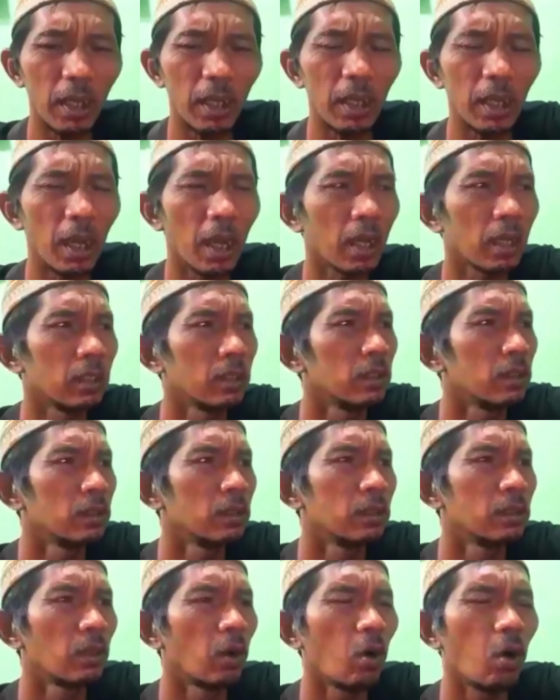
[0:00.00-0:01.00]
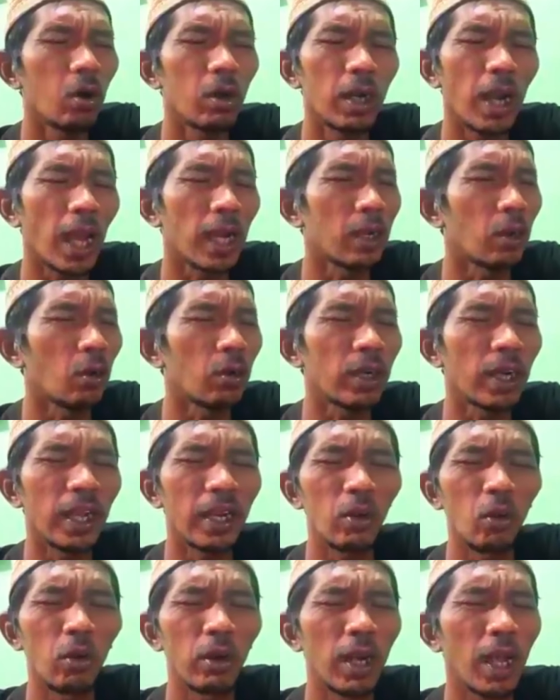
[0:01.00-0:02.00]
Iya. Online,
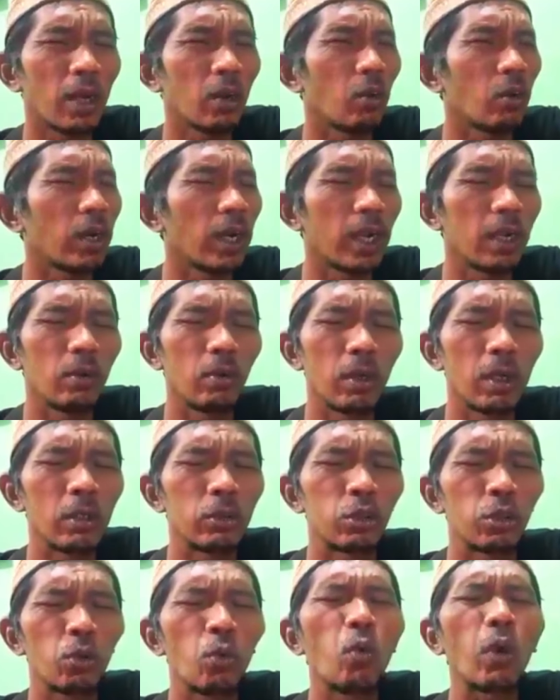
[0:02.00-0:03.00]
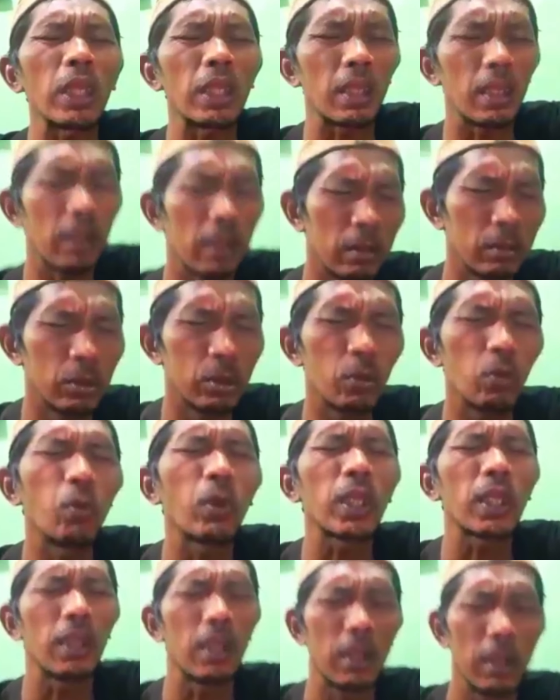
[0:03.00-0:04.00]
online, online, online udah seruat,
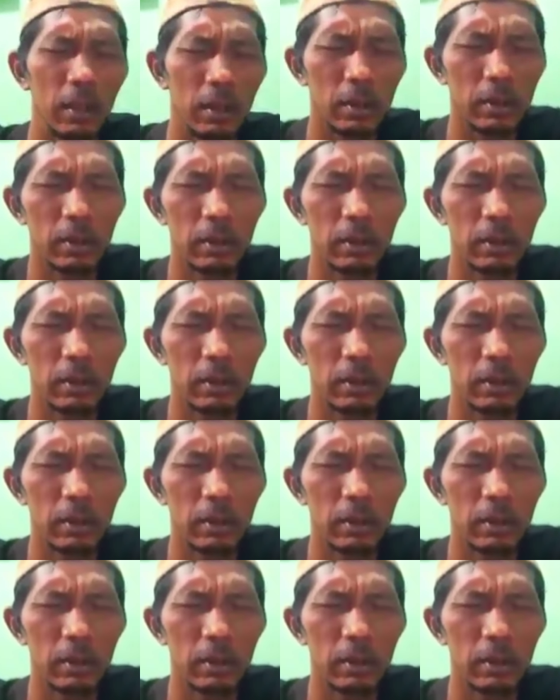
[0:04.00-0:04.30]
seruat.